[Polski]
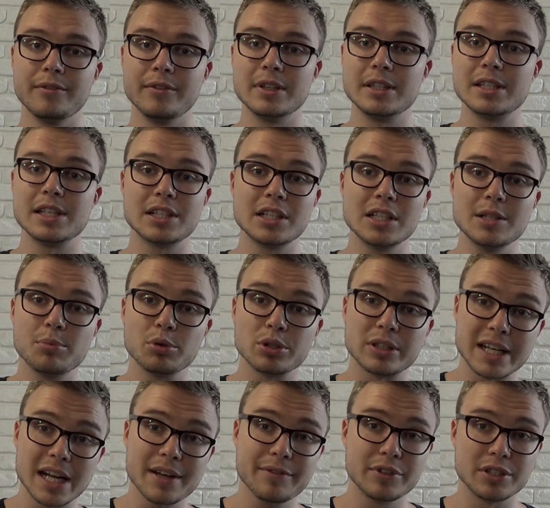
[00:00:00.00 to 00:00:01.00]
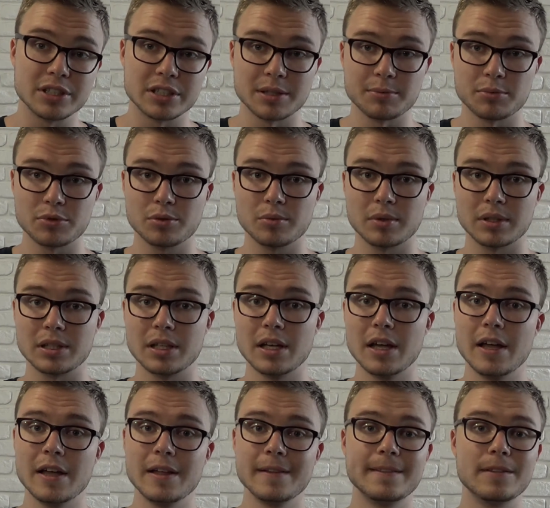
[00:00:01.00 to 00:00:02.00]
Więc jeżeli potrafisz na przykład
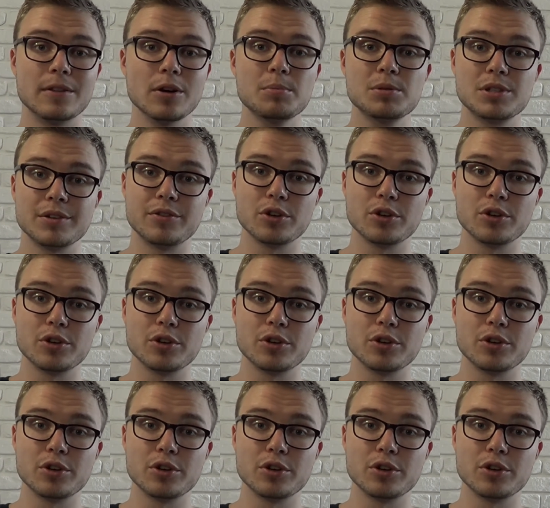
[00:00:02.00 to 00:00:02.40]
dobrze